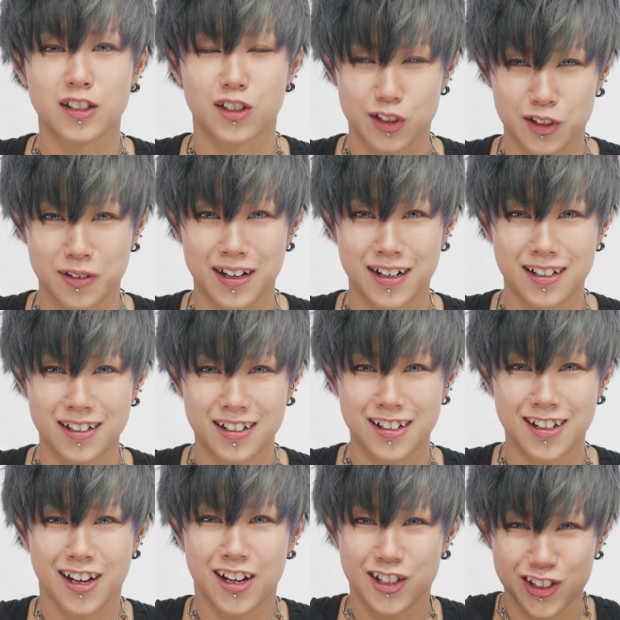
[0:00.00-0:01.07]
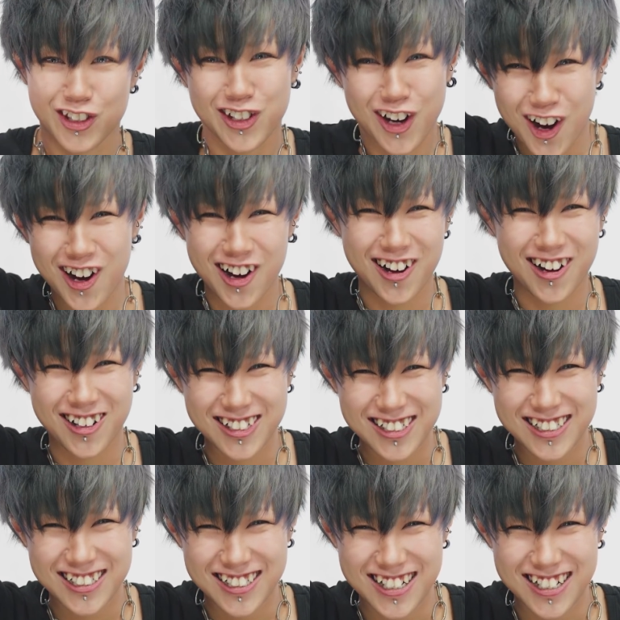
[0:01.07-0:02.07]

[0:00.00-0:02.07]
それでは h e